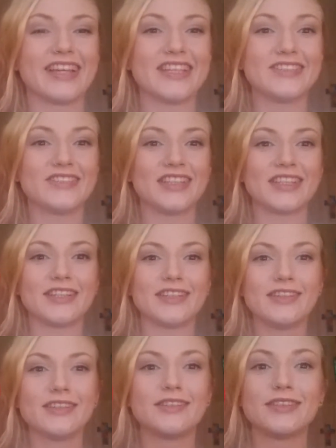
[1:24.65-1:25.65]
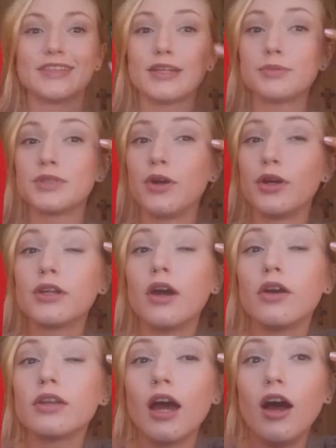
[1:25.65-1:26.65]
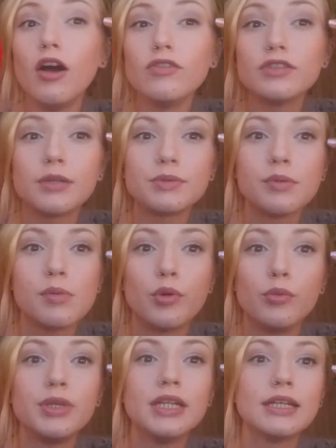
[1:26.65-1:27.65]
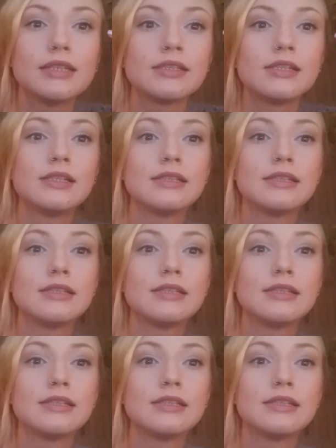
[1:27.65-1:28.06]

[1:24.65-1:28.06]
Deswegen, ich habe sie heute auch drauf, ich habe es mal probiert.